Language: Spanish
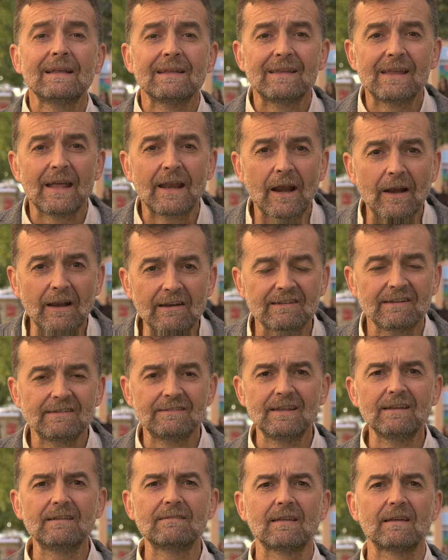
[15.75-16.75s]
quienes
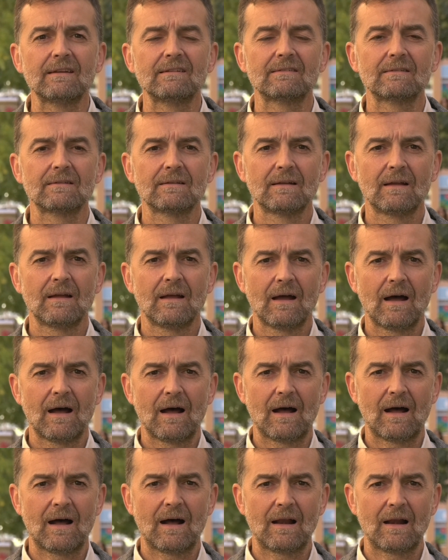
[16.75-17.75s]
resististeis
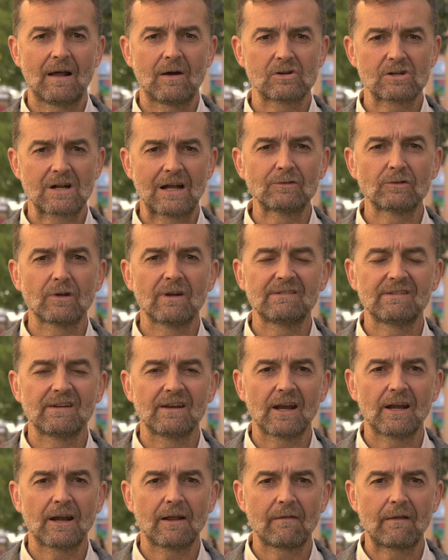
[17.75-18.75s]
a los cantos de
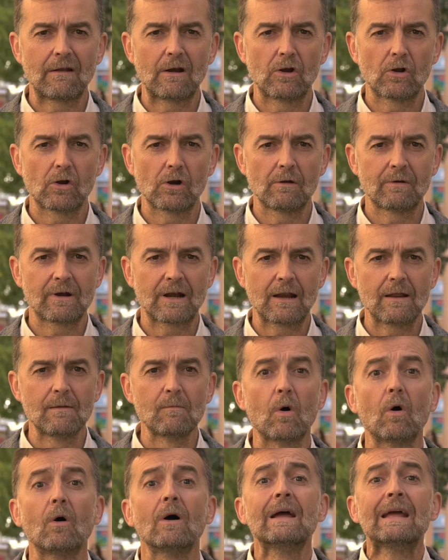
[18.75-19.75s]
sirena del
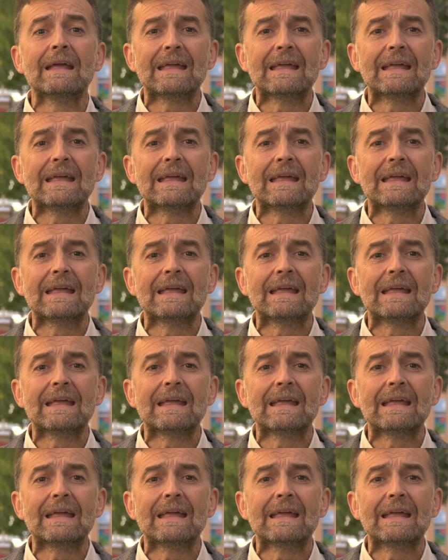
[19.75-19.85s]
neoliberalismo